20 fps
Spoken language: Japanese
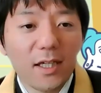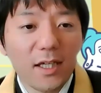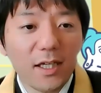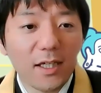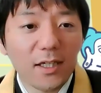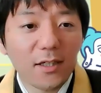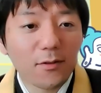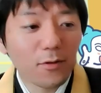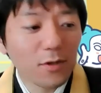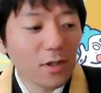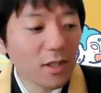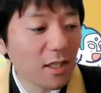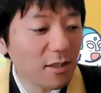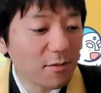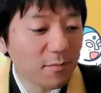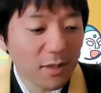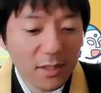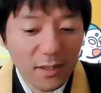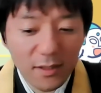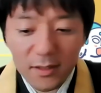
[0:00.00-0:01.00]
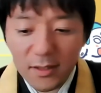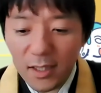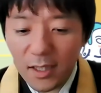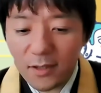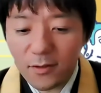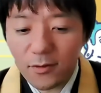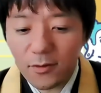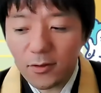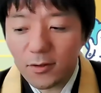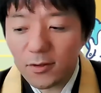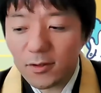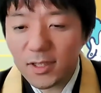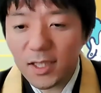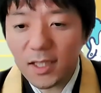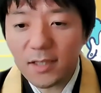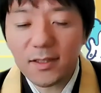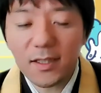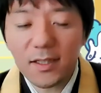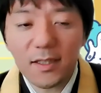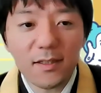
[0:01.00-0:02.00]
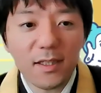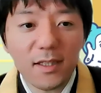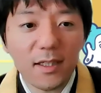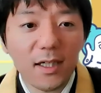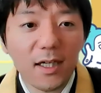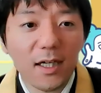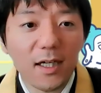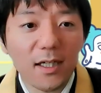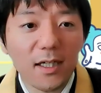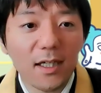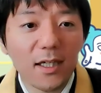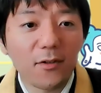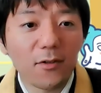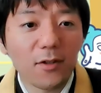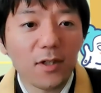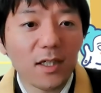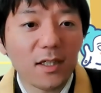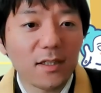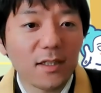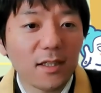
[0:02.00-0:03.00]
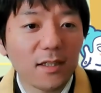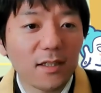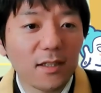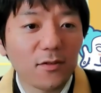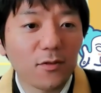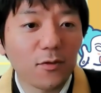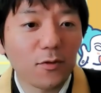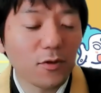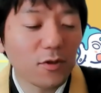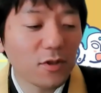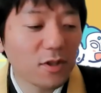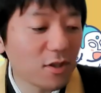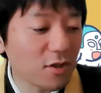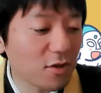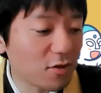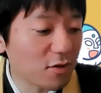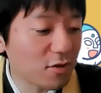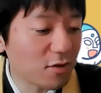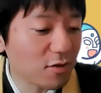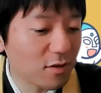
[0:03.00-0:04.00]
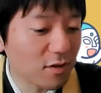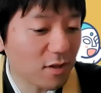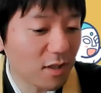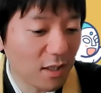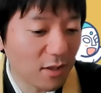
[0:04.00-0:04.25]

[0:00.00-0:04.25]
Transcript: えー、これら今ですね、あの、釈先生が、えー、お書きになった浄土真宗、